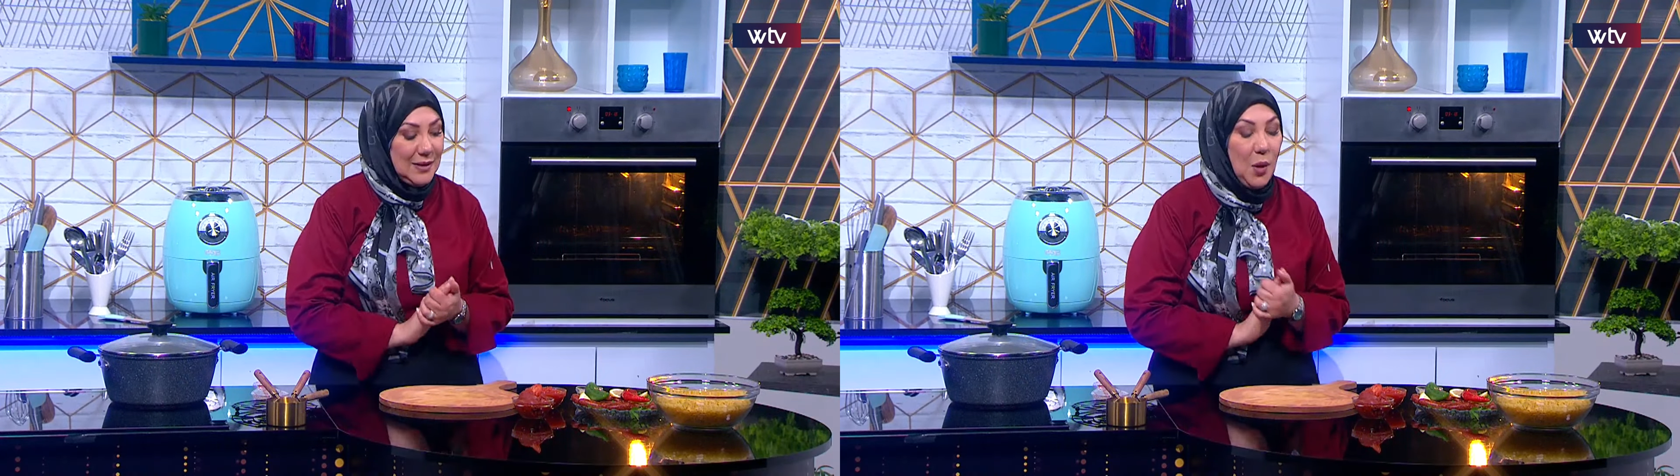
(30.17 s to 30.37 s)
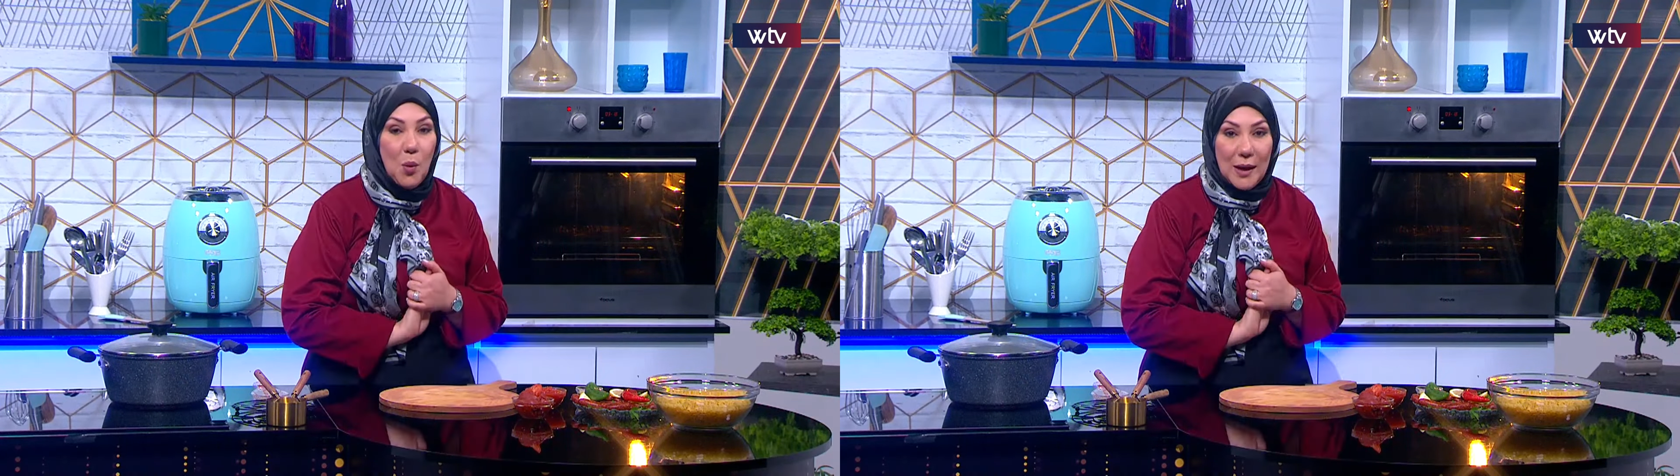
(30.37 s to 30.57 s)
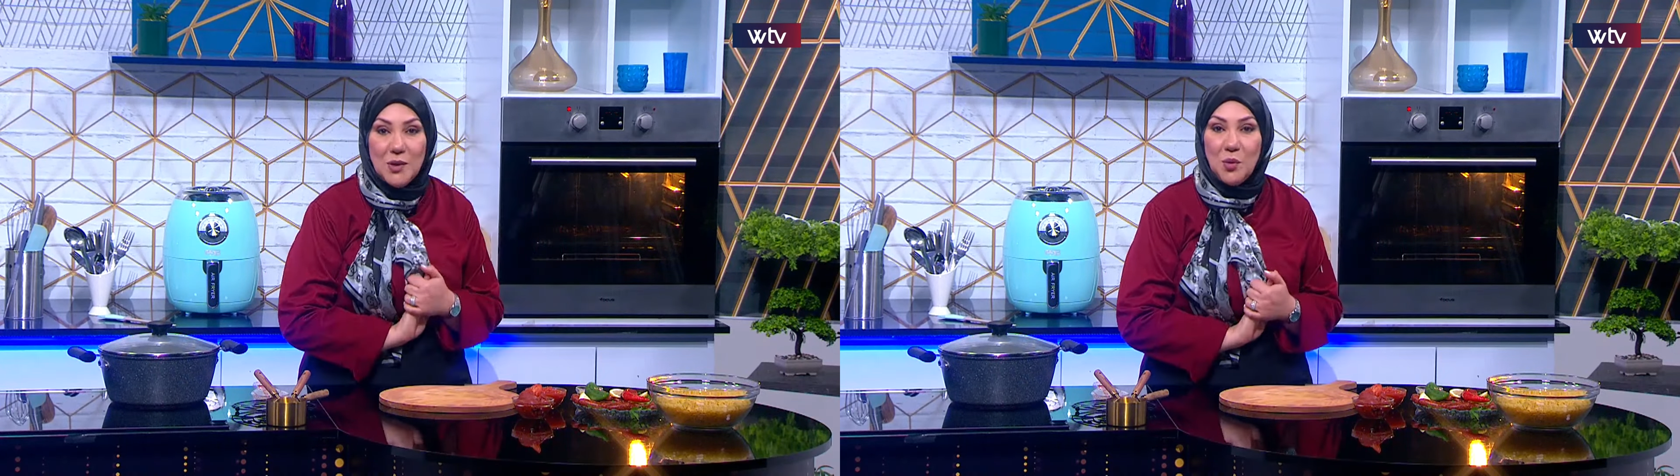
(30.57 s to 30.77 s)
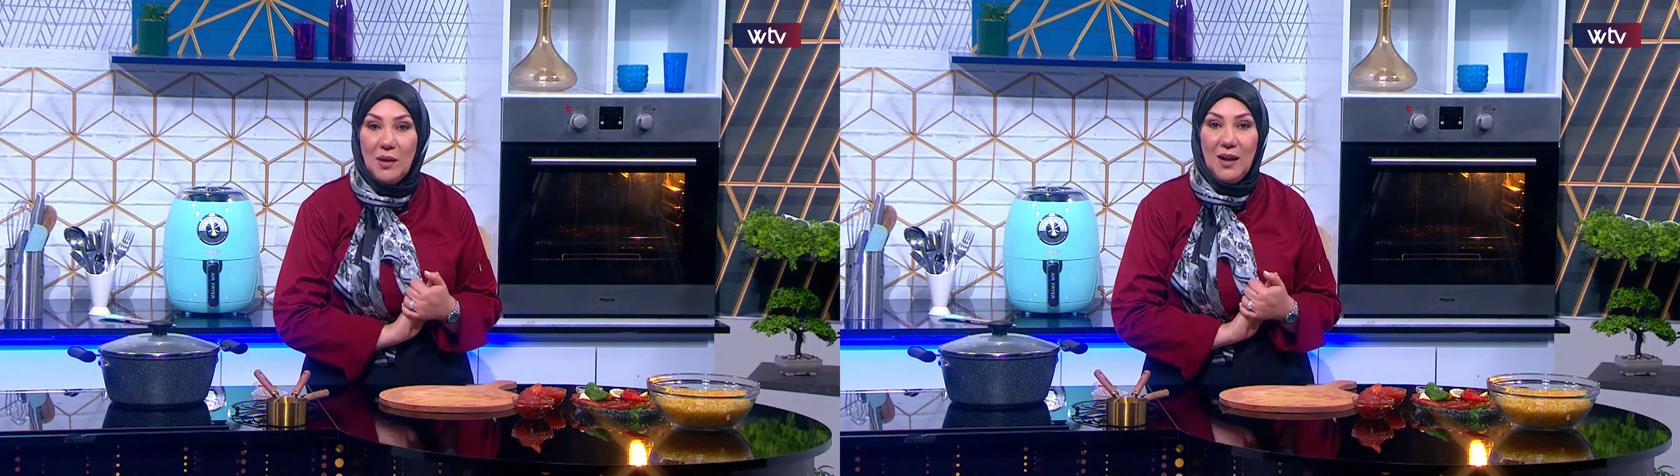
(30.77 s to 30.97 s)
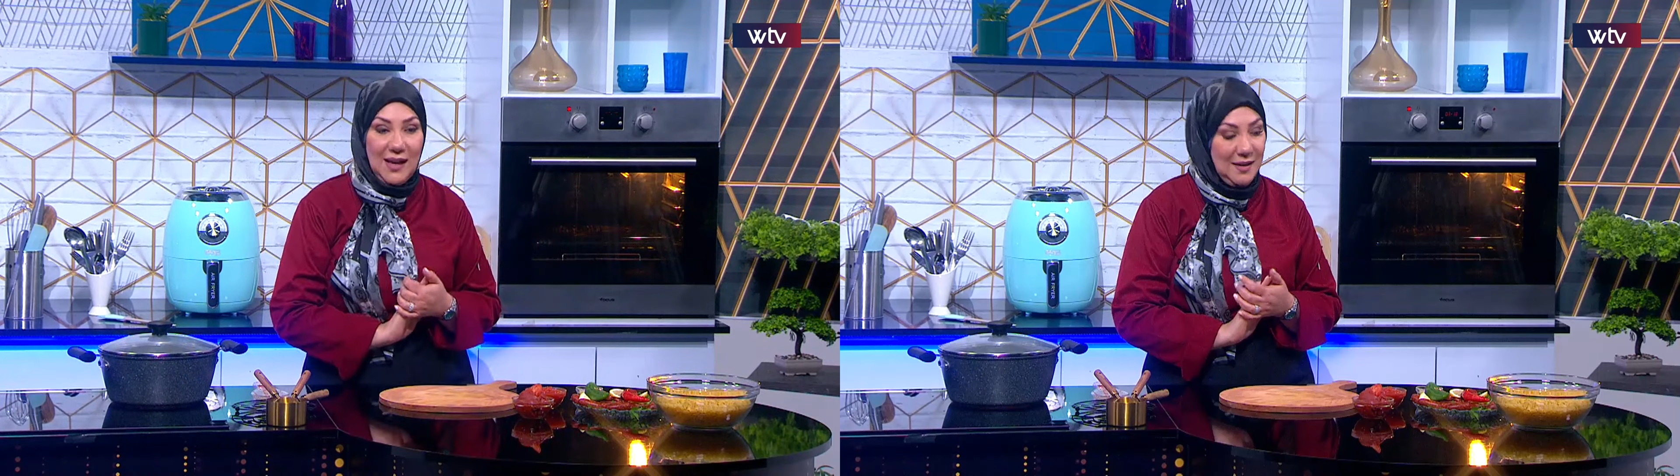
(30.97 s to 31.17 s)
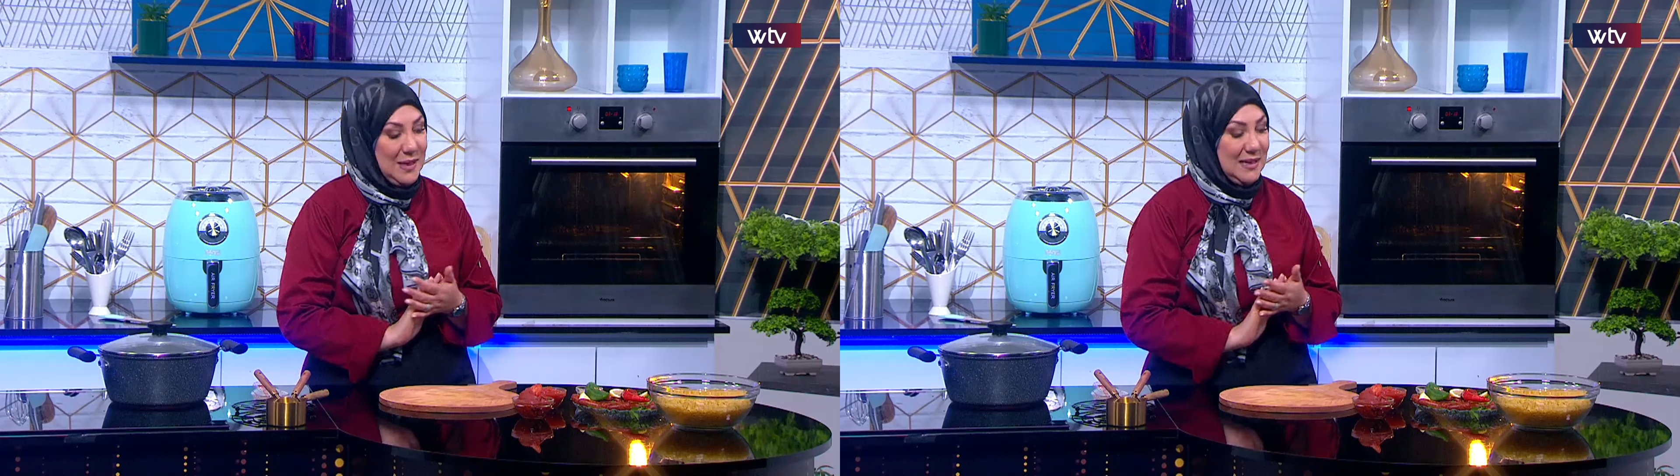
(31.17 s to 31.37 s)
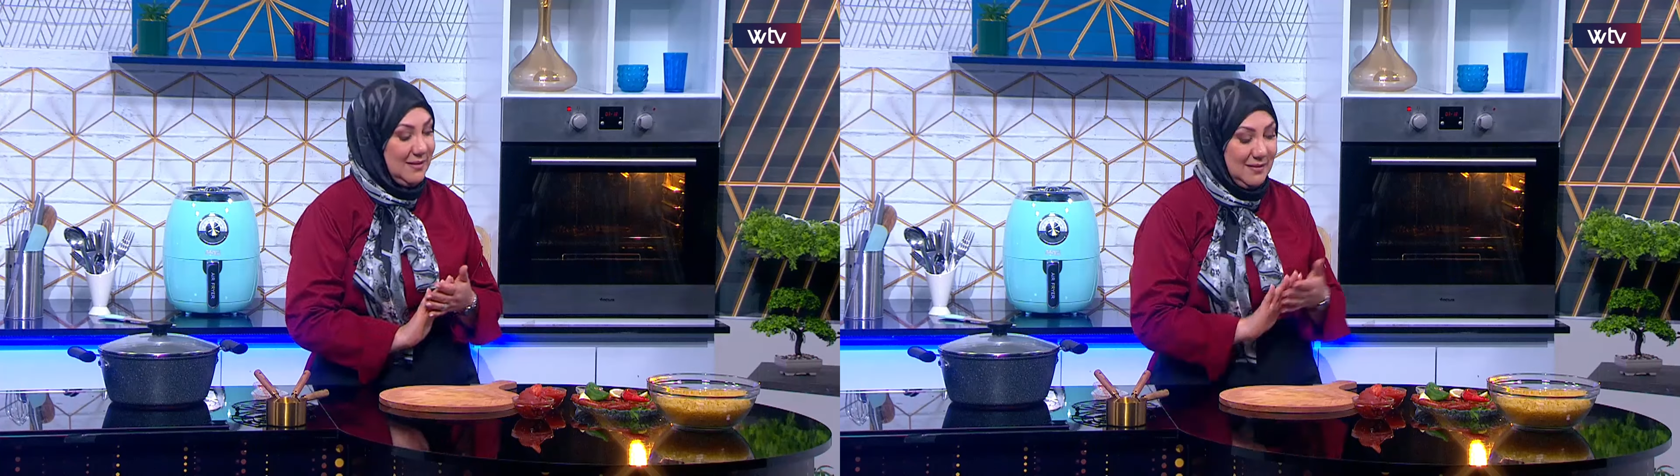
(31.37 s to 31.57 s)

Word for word: دورت والله